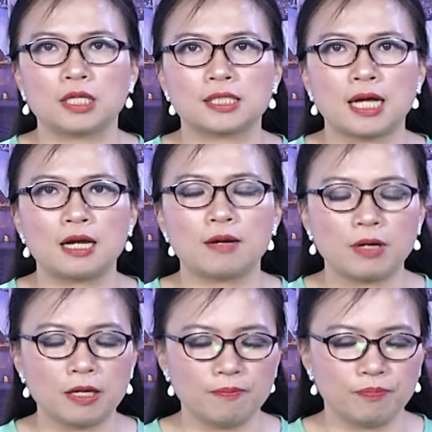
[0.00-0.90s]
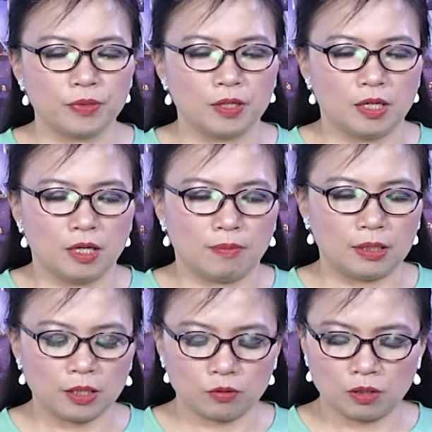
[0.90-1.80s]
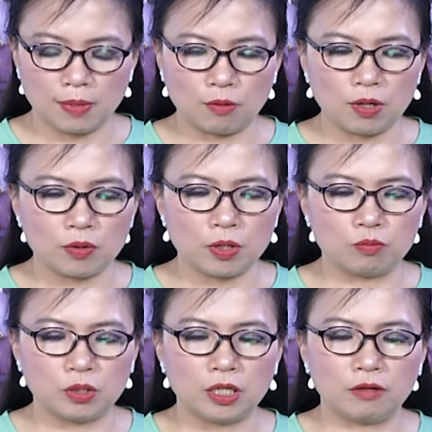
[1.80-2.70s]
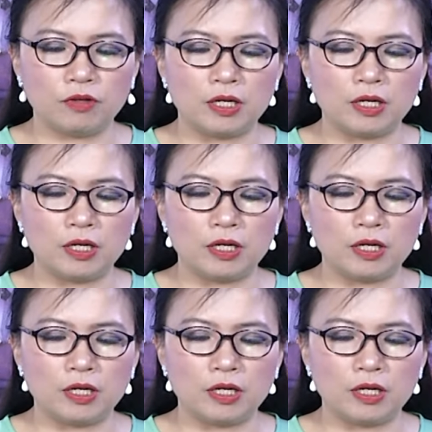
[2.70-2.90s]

được đặc xá năm nay. Mà theo tờ báo Lao động thì à,